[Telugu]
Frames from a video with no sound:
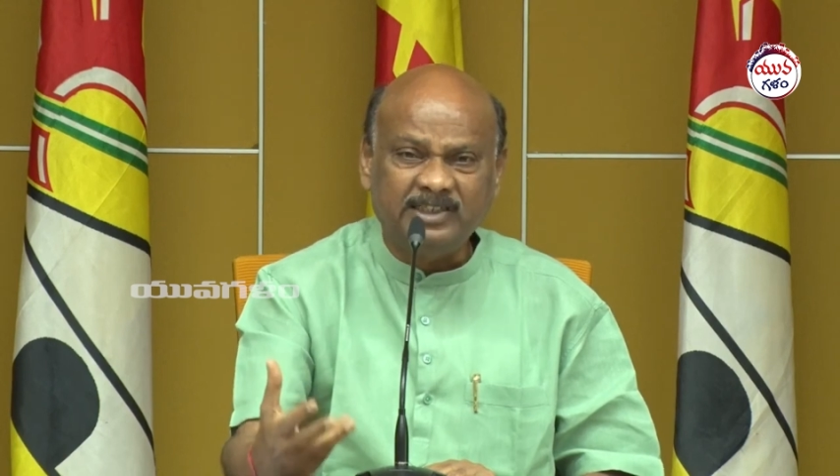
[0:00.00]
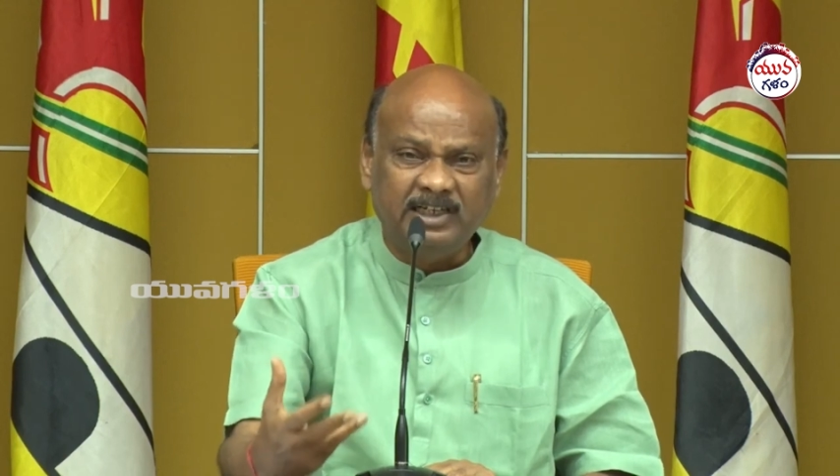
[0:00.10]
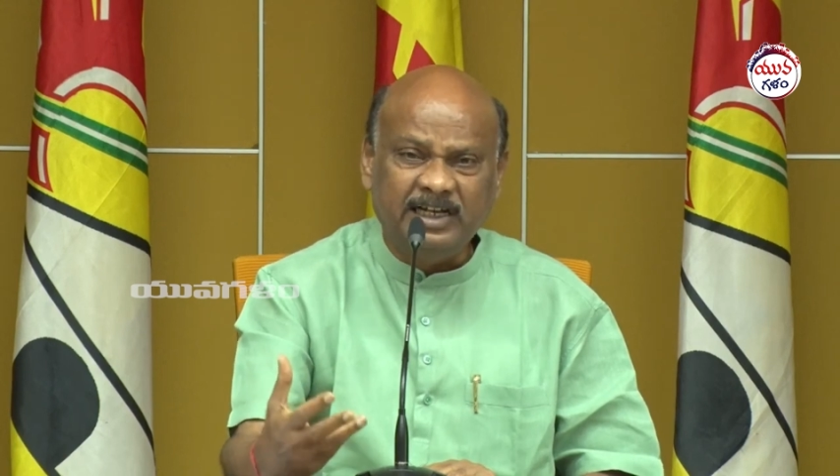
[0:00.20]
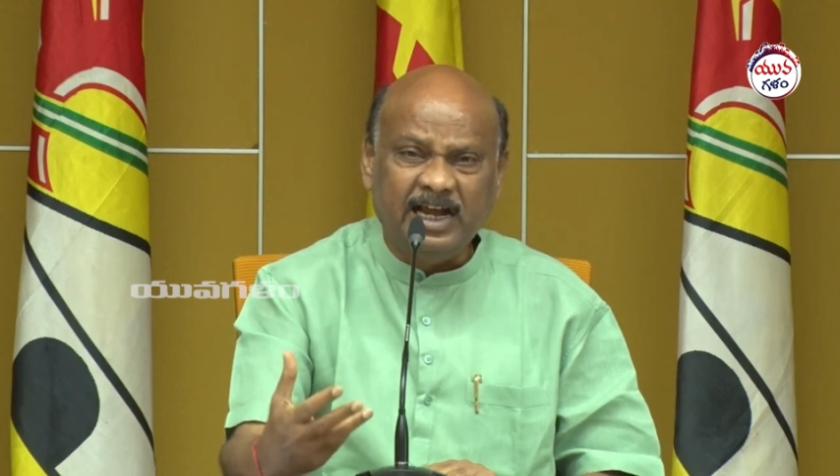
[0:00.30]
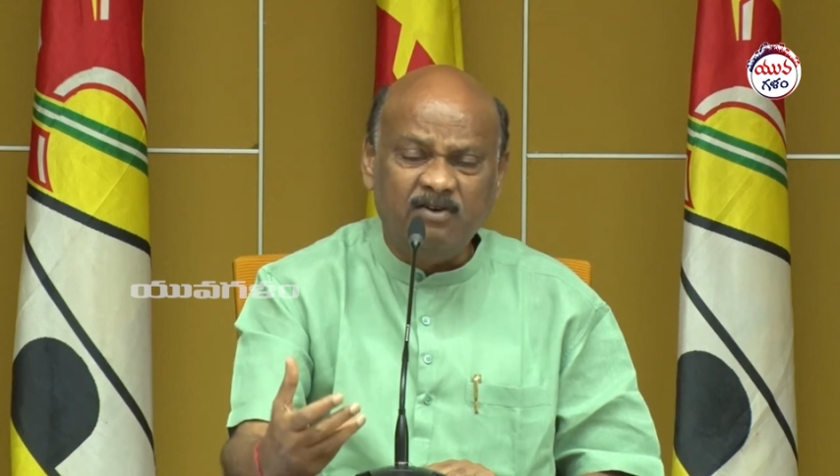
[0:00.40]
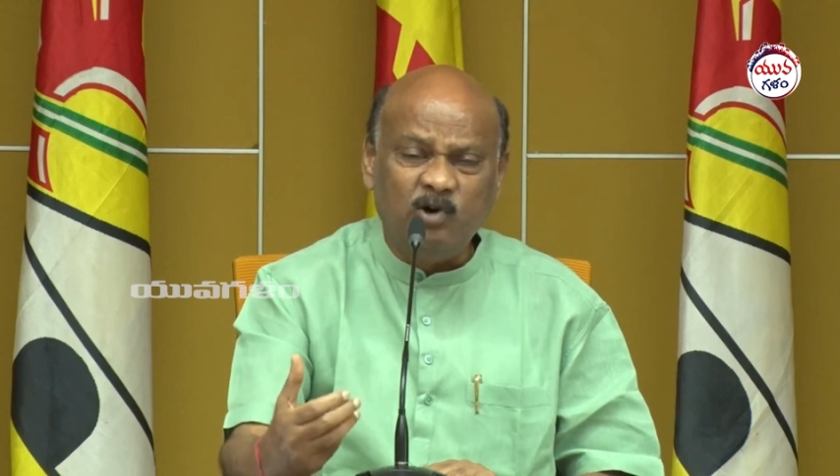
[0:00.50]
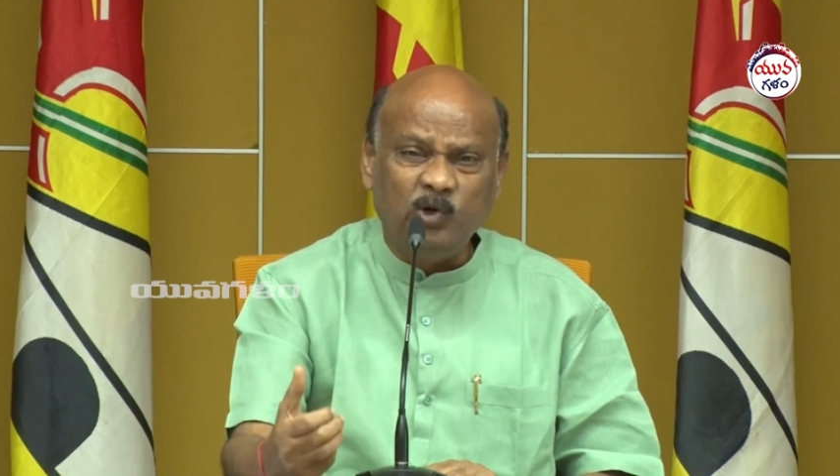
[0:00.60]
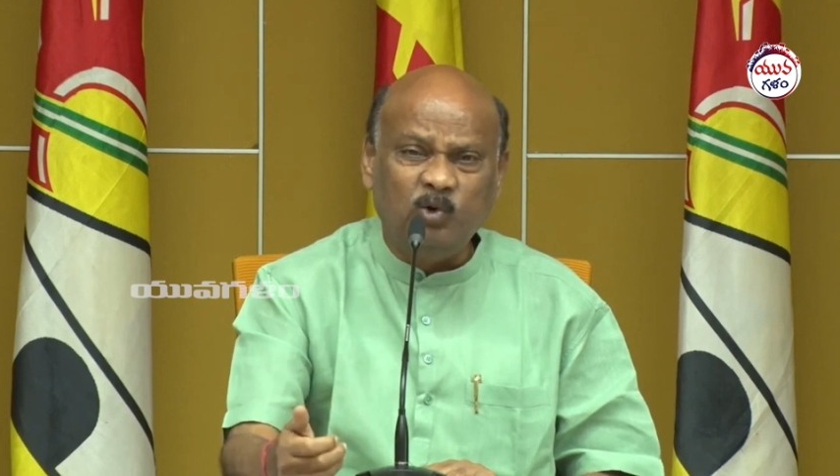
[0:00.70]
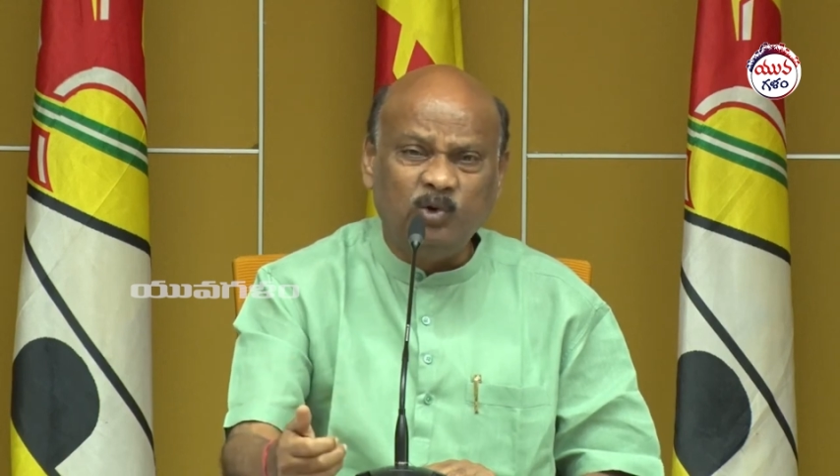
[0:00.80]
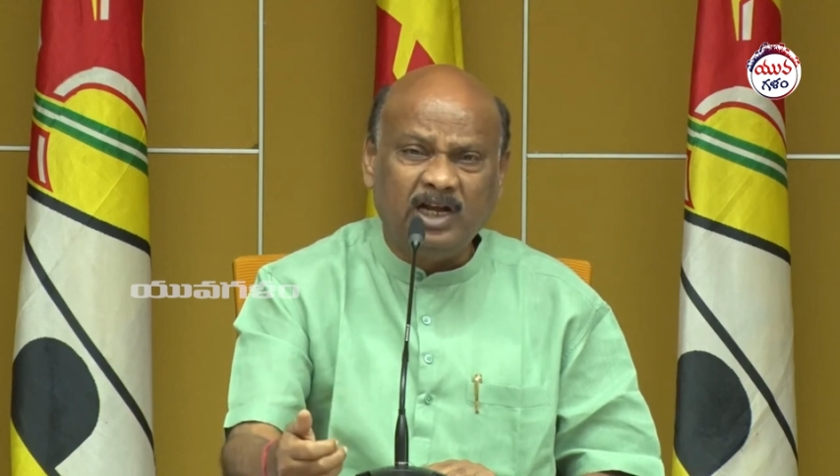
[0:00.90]
ప్రజలు
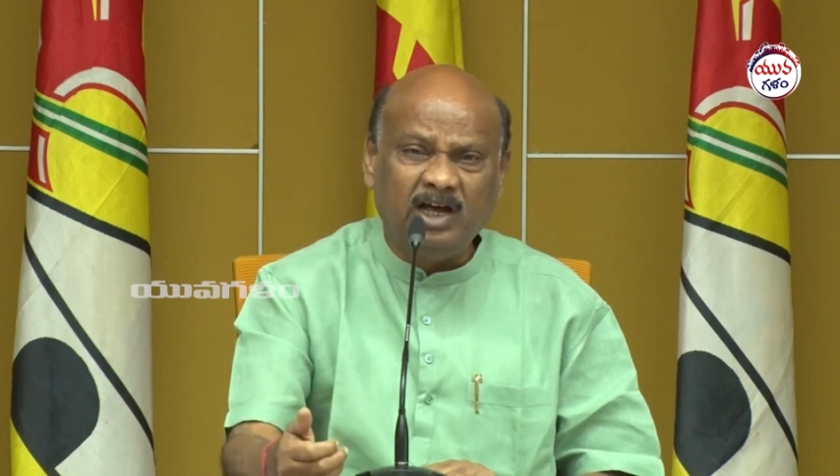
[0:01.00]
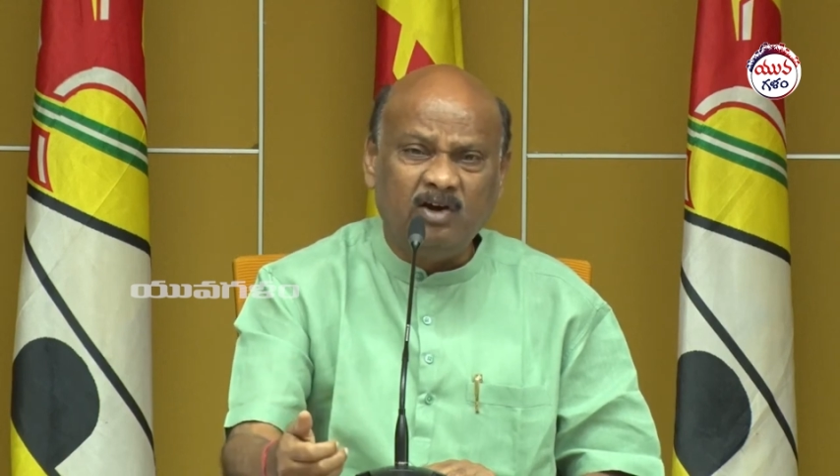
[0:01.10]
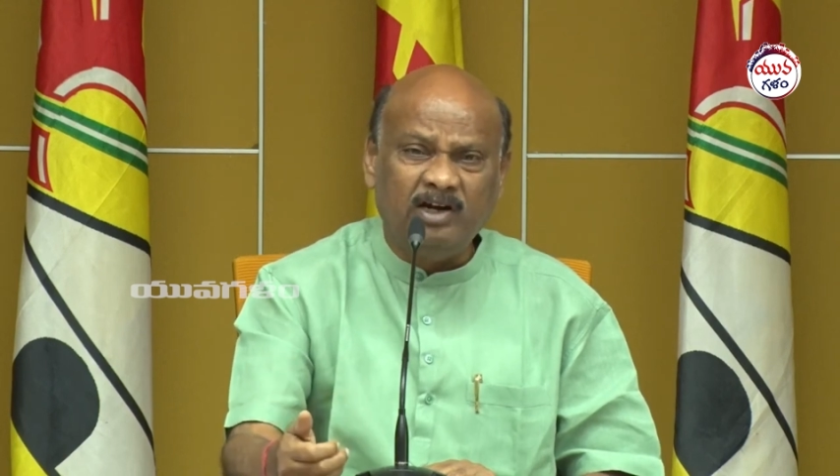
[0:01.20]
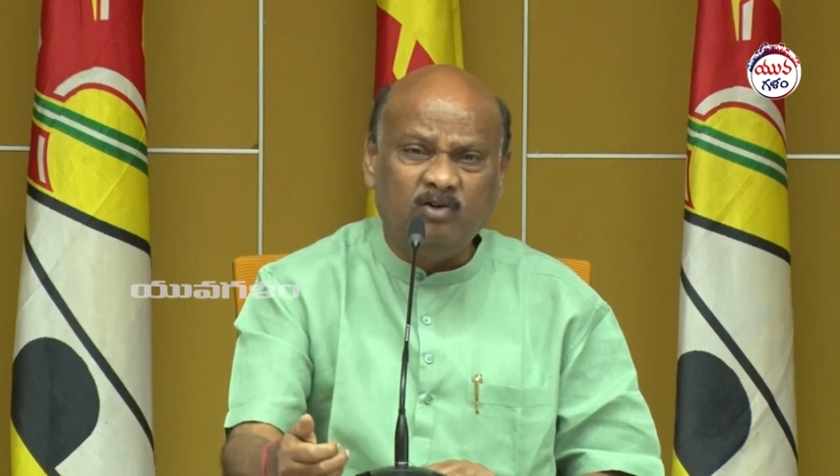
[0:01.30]
ఏమనుకుంటారు